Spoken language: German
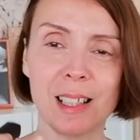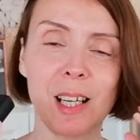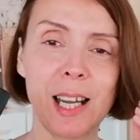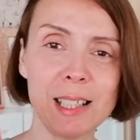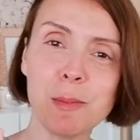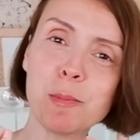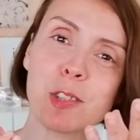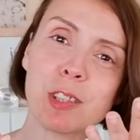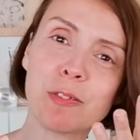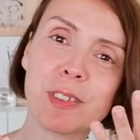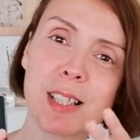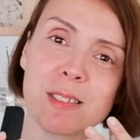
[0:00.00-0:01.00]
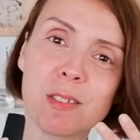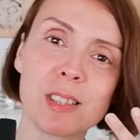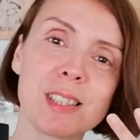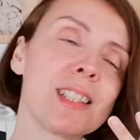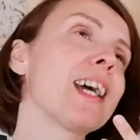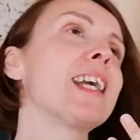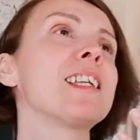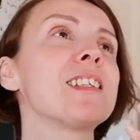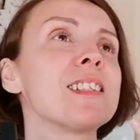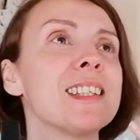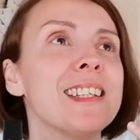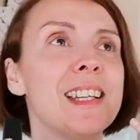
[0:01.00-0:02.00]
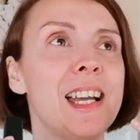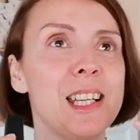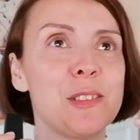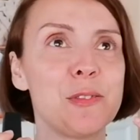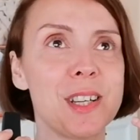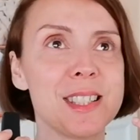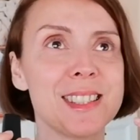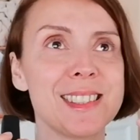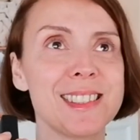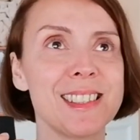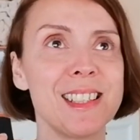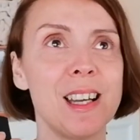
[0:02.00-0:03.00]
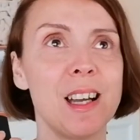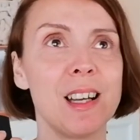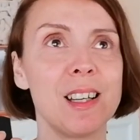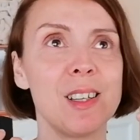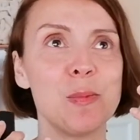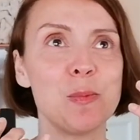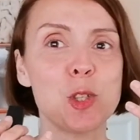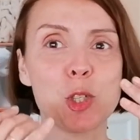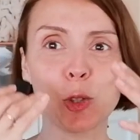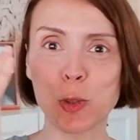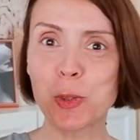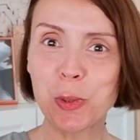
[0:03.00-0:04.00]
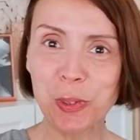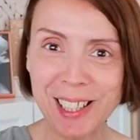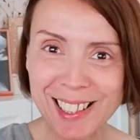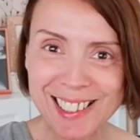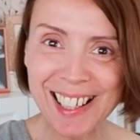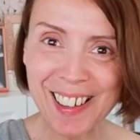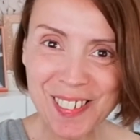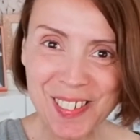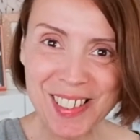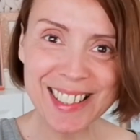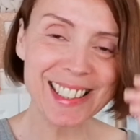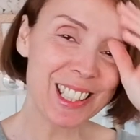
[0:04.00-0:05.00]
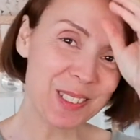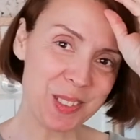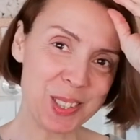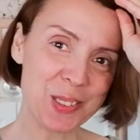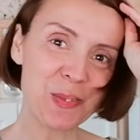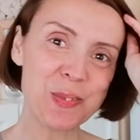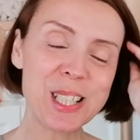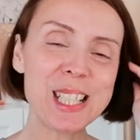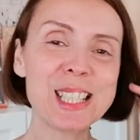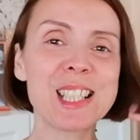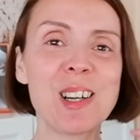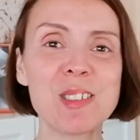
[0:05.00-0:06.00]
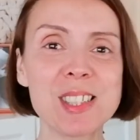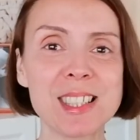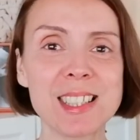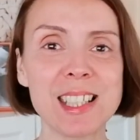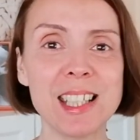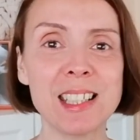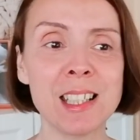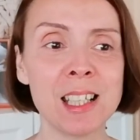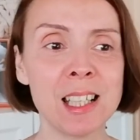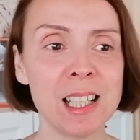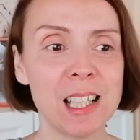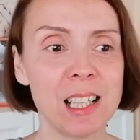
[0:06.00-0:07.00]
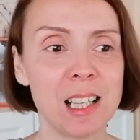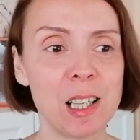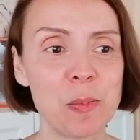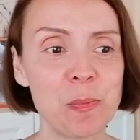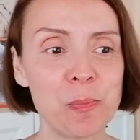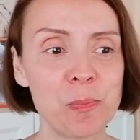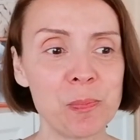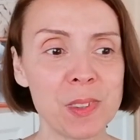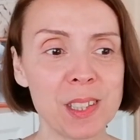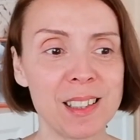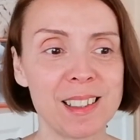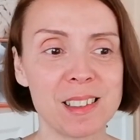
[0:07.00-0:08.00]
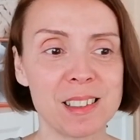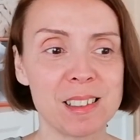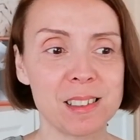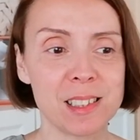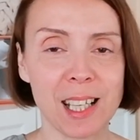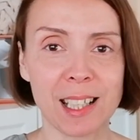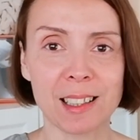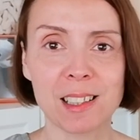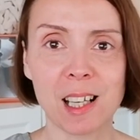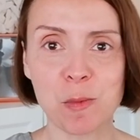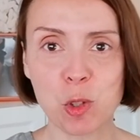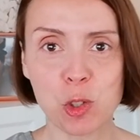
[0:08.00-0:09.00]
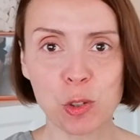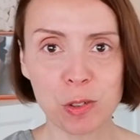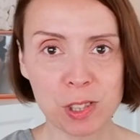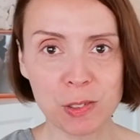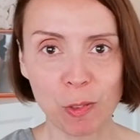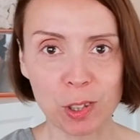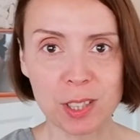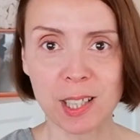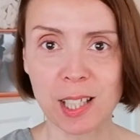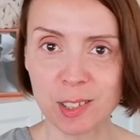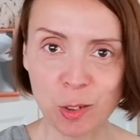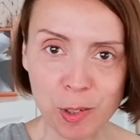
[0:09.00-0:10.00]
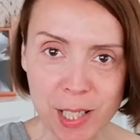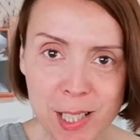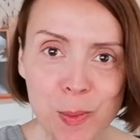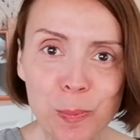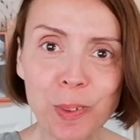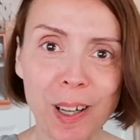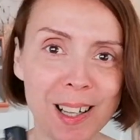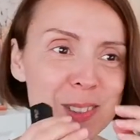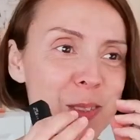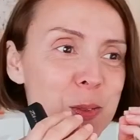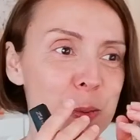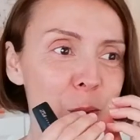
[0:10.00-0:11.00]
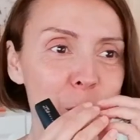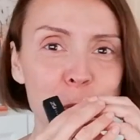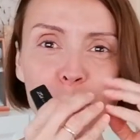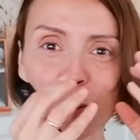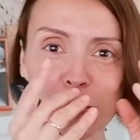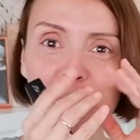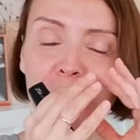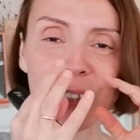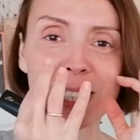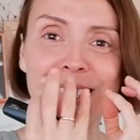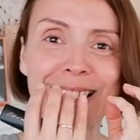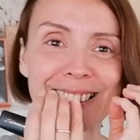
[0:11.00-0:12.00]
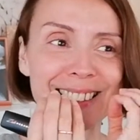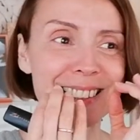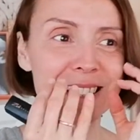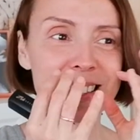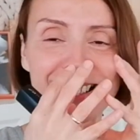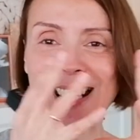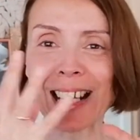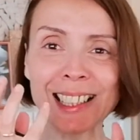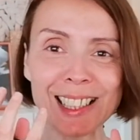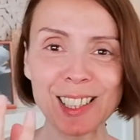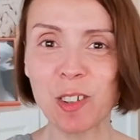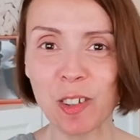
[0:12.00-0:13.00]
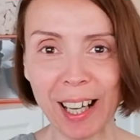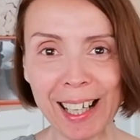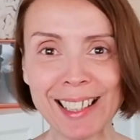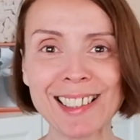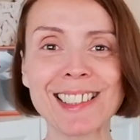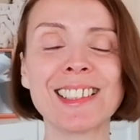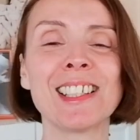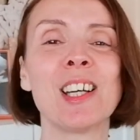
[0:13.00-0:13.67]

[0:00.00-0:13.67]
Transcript: Ein Lippenstift lässt euch direkt etwas ähm, strukturierter aussehen, etwas gepflegter aussehen. Ähm, die Engländer haben so ein schönes Wort, das heißt crisp, also so wirklich äh, knackig korrekt.